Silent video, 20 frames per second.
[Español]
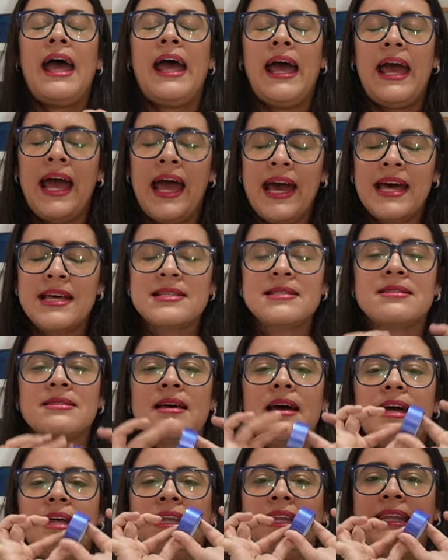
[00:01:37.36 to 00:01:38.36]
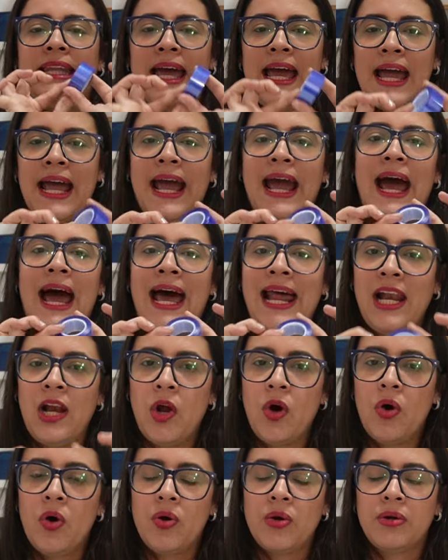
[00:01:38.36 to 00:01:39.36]
es de
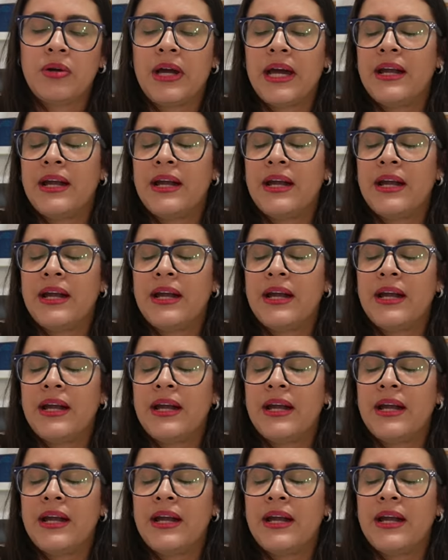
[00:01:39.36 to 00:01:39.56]
calor,